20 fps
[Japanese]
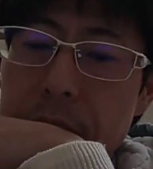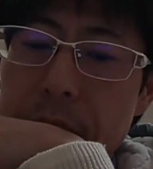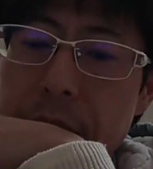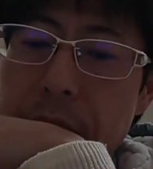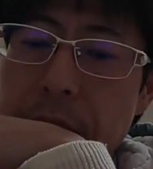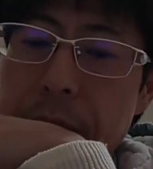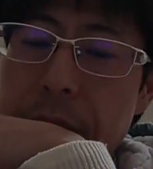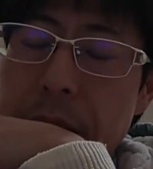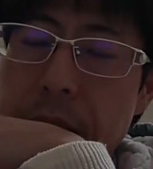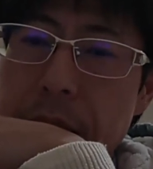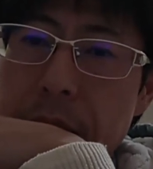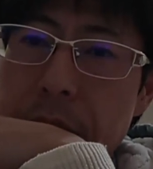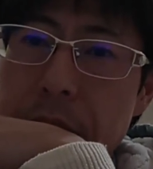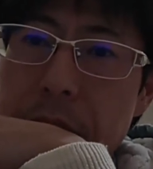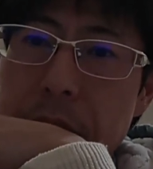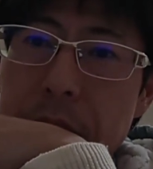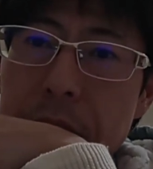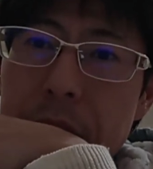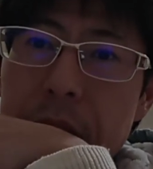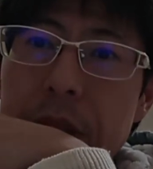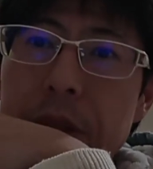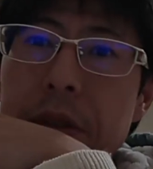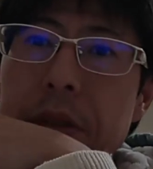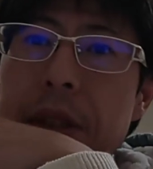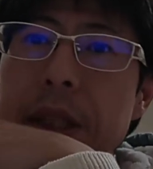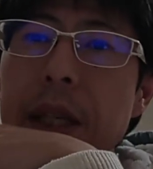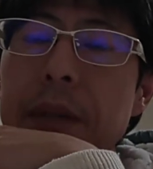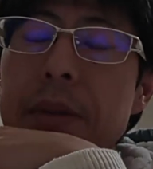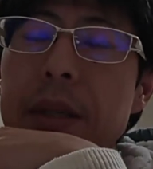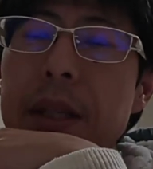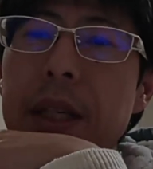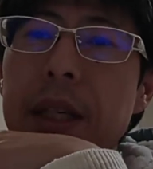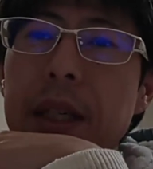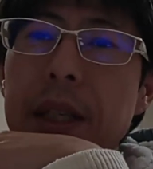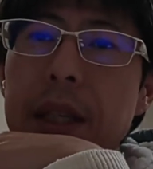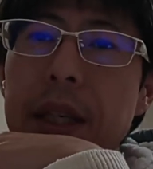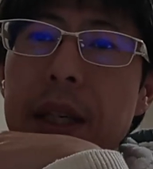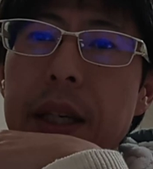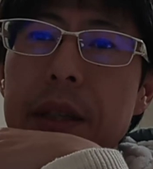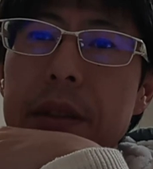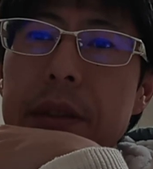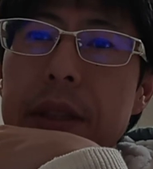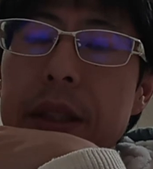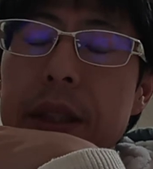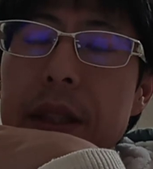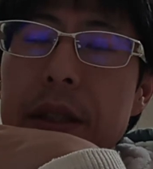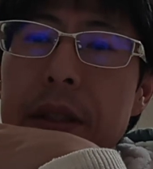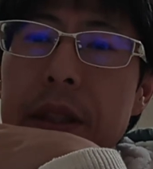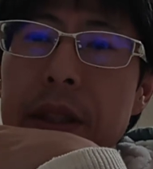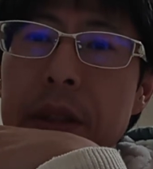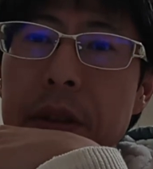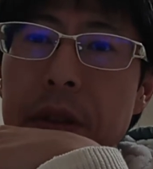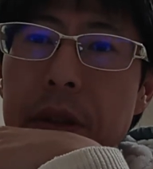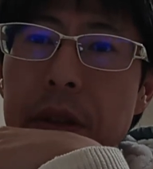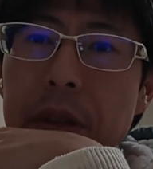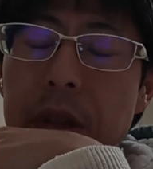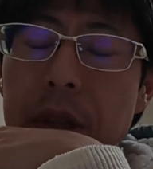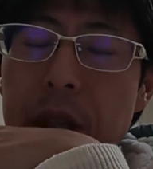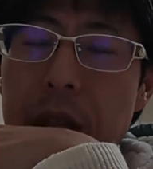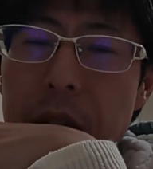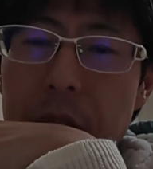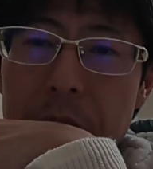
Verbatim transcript: 裁判官と。で、その裁判官が棄却している以上、